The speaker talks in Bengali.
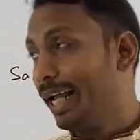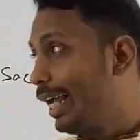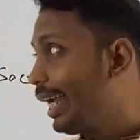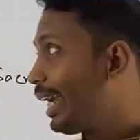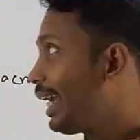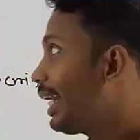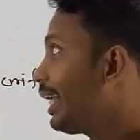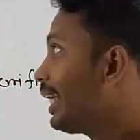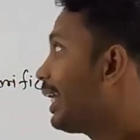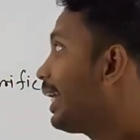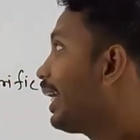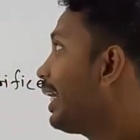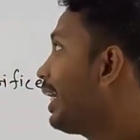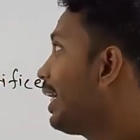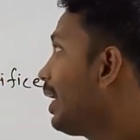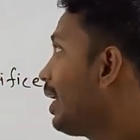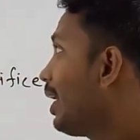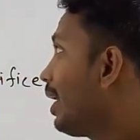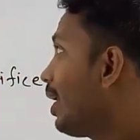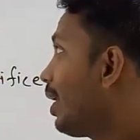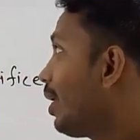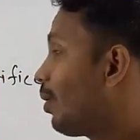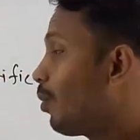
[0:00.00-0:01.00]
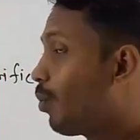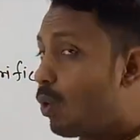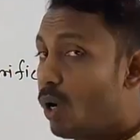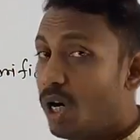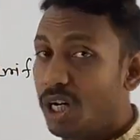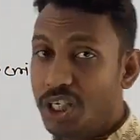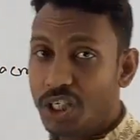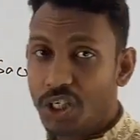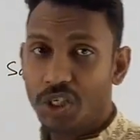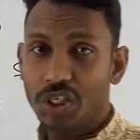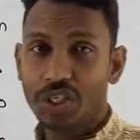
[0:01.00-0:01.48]
এখানে
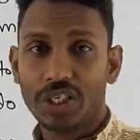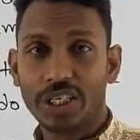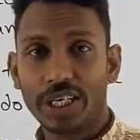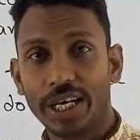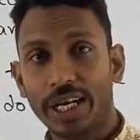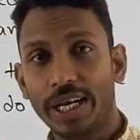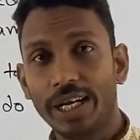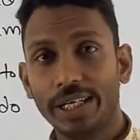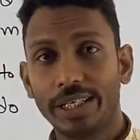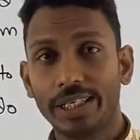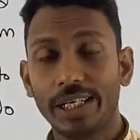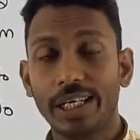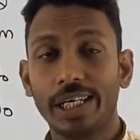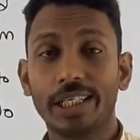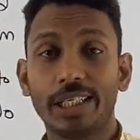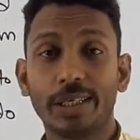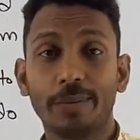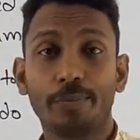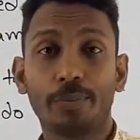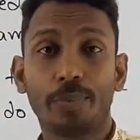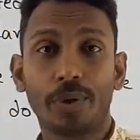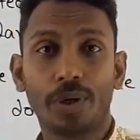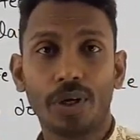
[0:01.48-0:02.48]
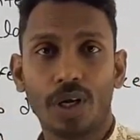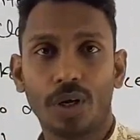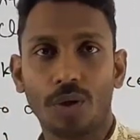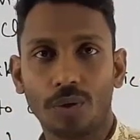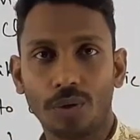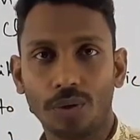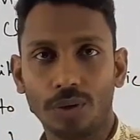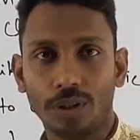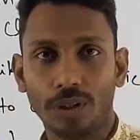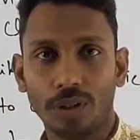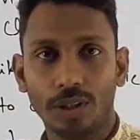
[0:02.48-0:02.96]
ওয়ার্ড হচ্ছে রিলেটিভ
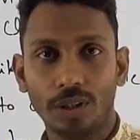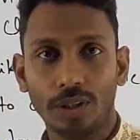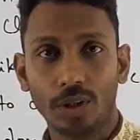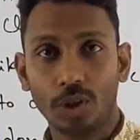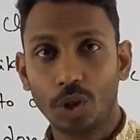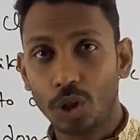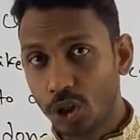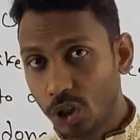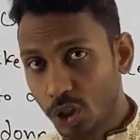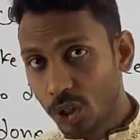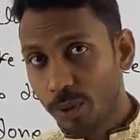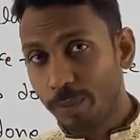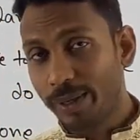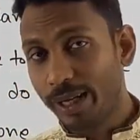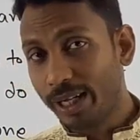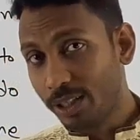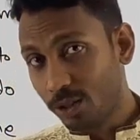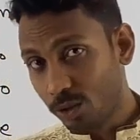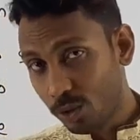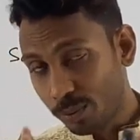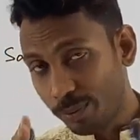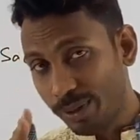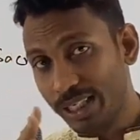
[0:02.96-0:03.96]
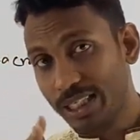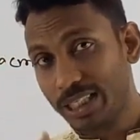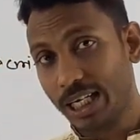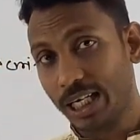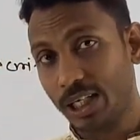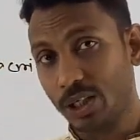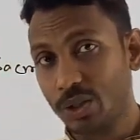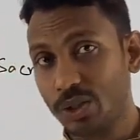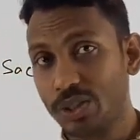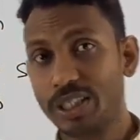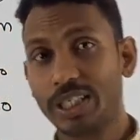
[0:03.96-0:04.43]
প্রোনাউন যদিও বা তোমরা
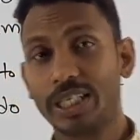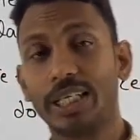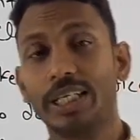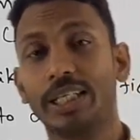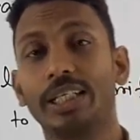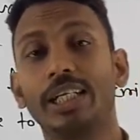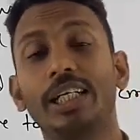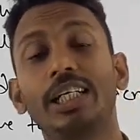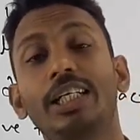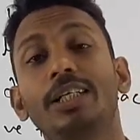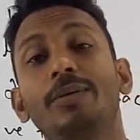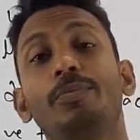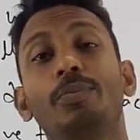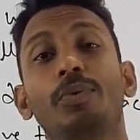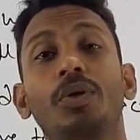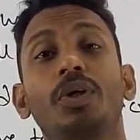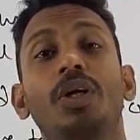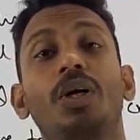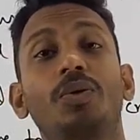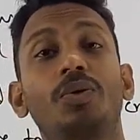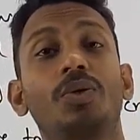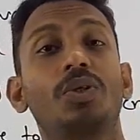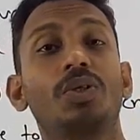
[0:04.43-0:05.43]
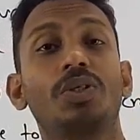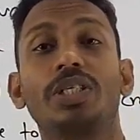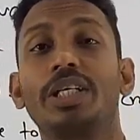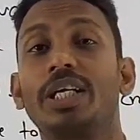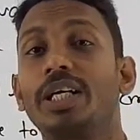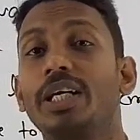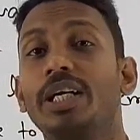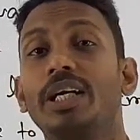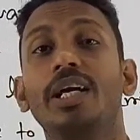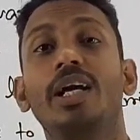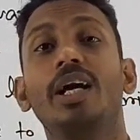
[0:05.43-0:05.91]
জানো যে রিলেটিভ প্রোনাউন হচ্ছে
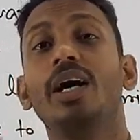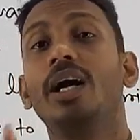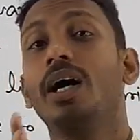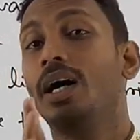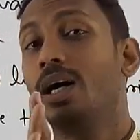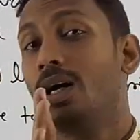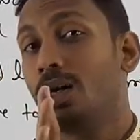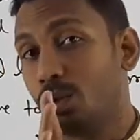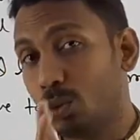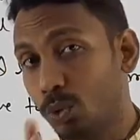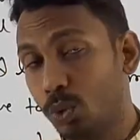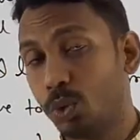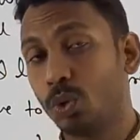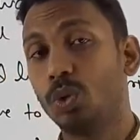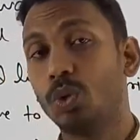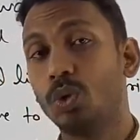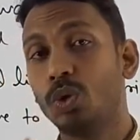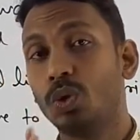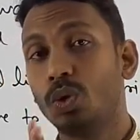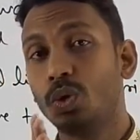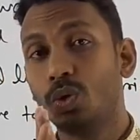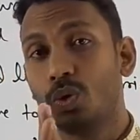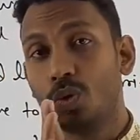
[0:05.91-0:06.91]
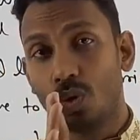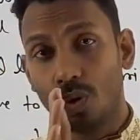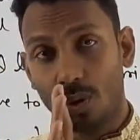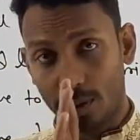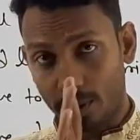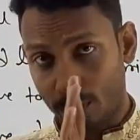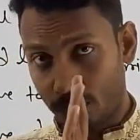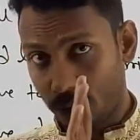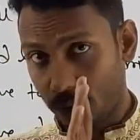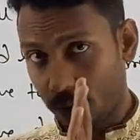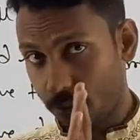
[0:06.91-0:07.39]
হু
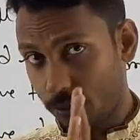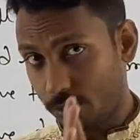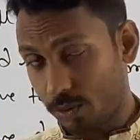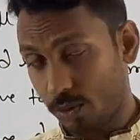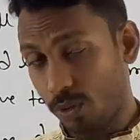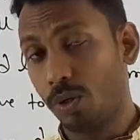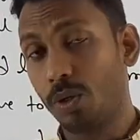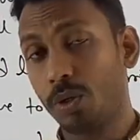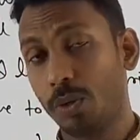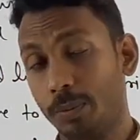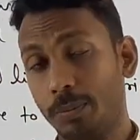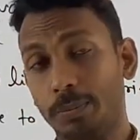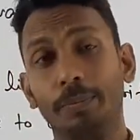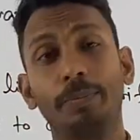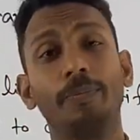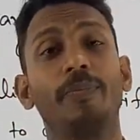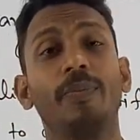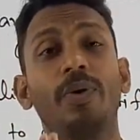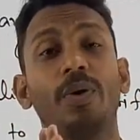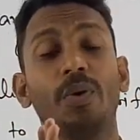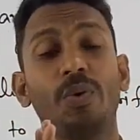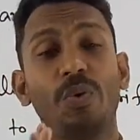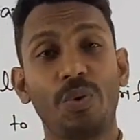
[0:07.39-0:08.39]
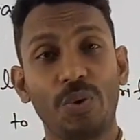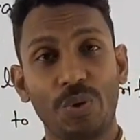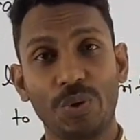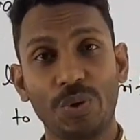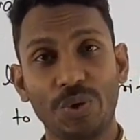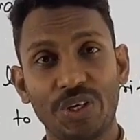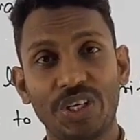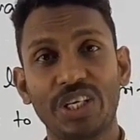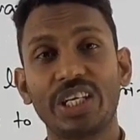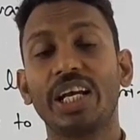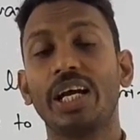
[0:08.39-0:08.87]
হোম
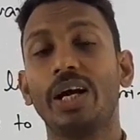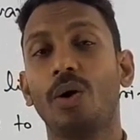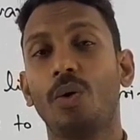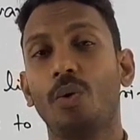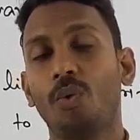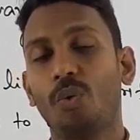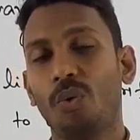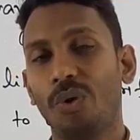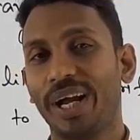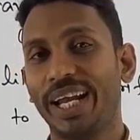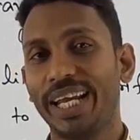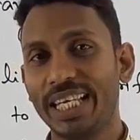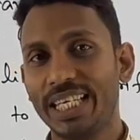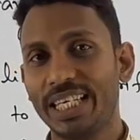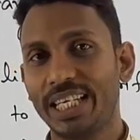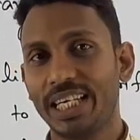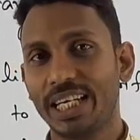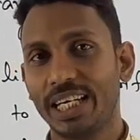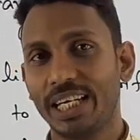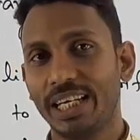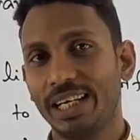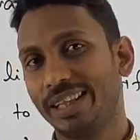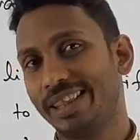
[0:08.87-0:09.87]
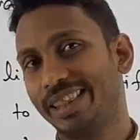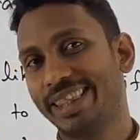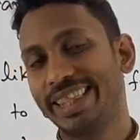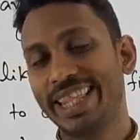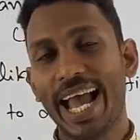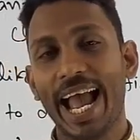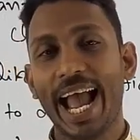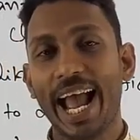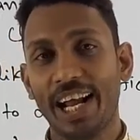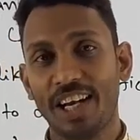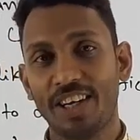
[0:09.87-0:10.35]
হুজ উইচ
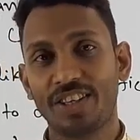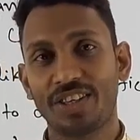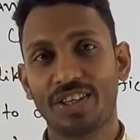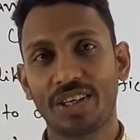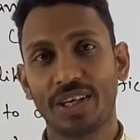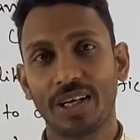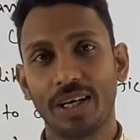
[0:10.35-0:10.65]
দ্যাট